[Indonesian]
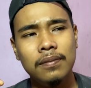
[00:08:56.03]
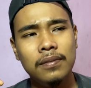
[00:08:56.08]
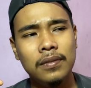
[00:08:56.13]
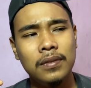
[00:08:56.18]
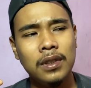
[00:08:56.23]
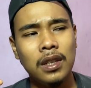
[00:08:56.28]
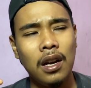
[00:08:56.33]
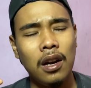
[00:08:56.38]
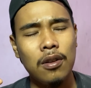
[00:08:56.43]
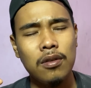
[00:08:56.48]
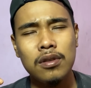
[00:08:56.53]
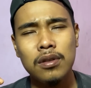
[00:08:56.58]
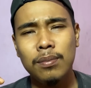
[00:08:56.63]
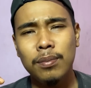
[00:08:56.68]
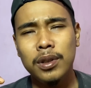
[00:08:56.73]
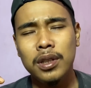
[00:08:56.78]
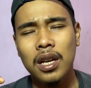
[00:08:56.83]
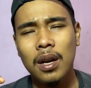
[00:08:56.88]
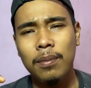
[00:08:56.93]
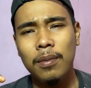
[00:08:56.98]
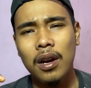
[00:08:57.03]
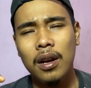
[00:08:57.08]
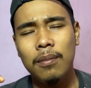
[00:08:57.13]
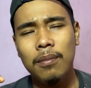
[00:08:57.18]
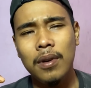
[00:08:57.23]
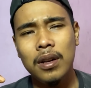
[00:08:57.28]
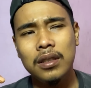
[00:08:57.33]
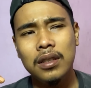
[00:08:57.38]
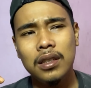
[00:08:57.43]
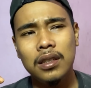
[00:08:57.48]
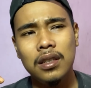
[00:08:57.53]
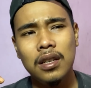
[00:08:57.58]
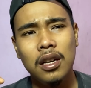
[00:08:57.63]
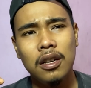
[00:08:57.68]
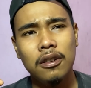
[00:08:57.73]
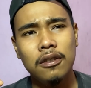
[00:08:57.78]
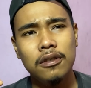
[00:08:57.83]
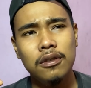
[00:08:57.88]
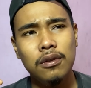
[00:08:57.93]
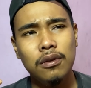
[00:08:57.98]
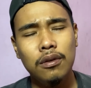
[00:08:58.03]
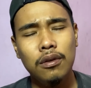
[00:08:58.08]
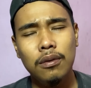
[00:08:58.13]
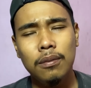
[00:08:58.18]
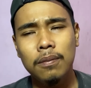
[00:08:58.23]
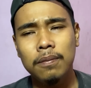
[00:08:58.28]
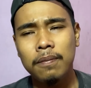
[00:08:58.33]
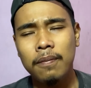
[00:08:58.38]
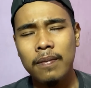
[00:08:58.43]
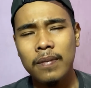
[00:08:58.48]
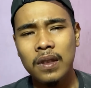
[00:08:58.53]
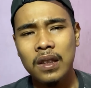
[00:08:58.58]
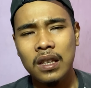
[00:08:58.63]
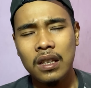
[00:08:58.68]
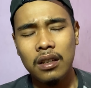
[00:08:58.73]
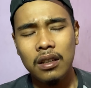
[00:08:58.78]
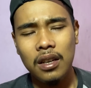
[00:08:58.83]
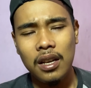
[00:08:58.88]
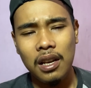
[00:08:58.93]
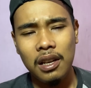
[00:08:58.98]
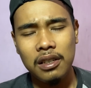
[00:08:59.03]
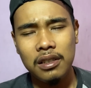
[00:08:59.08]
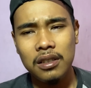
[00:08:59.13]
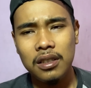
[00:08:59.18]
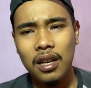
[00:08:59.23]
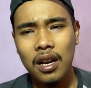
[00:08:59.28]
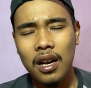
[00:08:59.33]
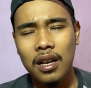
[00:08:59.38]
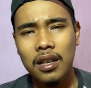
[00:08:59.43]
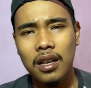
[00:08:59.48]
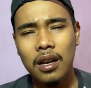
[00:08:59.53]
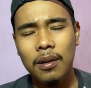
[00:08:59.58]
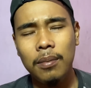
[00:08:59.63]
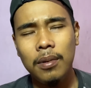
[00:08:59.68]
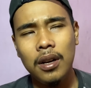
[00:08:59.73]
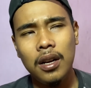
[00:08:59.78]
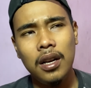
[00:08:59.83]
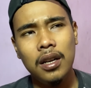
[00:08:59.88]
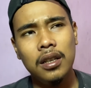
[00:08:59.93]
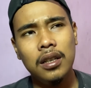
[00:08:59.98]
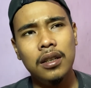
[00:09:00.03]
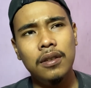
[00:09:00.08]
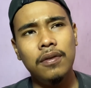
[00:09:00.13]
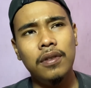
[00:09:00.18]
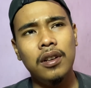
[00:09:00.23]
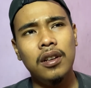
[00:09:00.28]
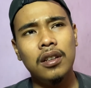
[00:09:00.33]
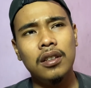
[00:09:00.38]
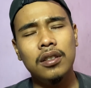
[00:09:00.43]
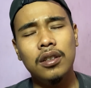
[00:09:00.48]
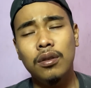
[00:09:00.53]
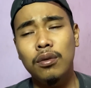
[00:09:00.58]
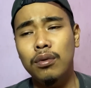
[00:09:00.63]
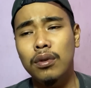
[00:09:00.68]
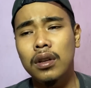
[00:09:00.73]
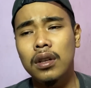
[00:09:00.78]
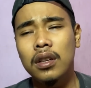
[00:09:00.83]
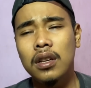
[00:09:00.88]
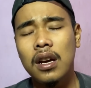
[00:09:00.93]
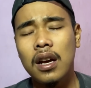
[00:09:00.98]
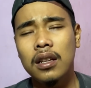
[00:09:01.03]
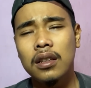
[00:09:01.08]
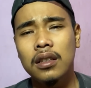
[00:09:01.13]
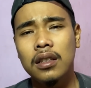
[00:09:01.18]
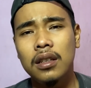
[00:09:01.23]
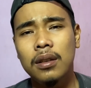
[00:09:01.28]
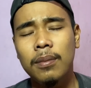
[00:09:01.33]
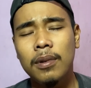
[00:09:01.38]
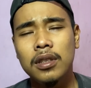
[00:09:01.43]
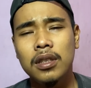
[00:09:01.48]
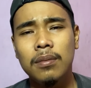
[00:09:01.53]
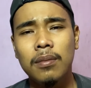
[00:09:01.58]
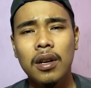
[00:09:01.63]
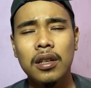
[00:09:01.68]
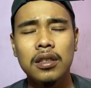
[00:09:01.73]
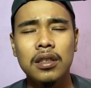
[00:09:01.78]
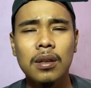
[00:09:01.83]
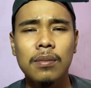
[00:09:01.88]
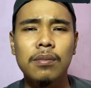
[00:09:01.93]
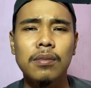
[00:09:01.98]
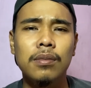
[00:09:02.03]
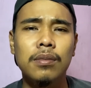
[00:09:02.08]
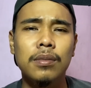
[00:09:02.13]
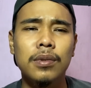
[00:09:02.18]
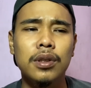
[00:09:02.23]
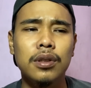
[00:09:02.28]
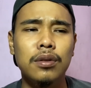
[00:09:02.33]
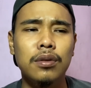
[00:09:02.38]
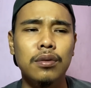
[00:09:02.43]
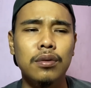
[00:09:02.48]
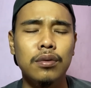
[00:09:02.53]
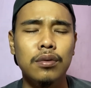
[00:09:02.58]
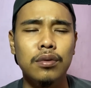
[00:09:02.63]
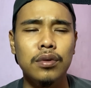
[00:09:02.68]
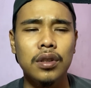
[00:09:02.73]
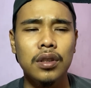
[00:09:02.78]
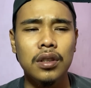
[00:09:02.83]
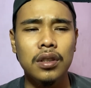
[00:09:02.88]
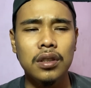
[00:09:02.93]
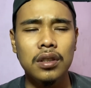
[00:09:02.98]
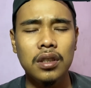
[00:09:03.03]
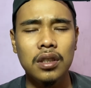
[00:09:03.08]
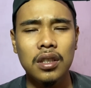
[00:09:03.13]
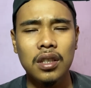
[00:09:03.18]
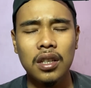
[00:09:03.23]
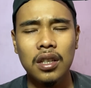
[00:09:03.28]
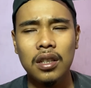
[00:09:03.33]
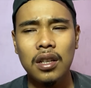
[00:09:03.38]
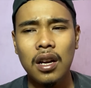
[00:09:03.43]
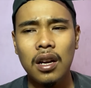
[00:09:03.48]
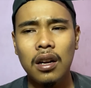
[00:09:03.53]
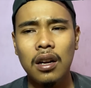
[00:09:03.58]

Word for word: harus menyiapkan budget yang cukup ekstra ya apalagi velgnya udah diganti macam-macam itu jadi sedikit agak